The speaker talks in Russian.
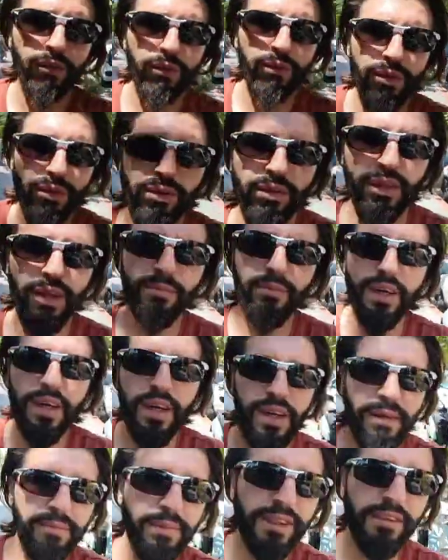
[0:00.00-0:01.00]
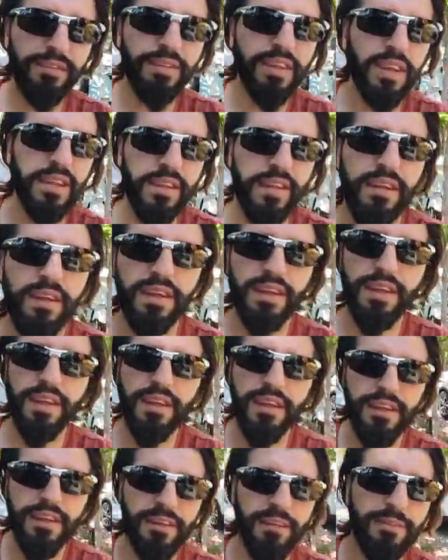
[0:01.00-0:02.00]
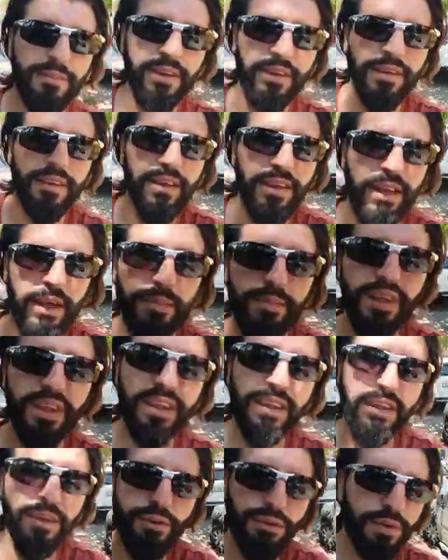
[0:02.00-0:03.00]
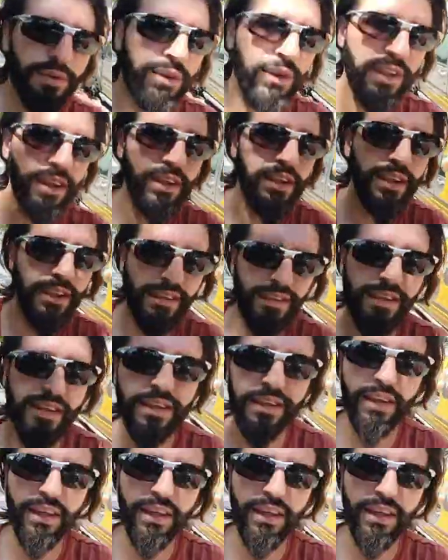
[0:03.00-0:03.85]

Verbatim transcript: что там камни всякие, там гробница что-то есть,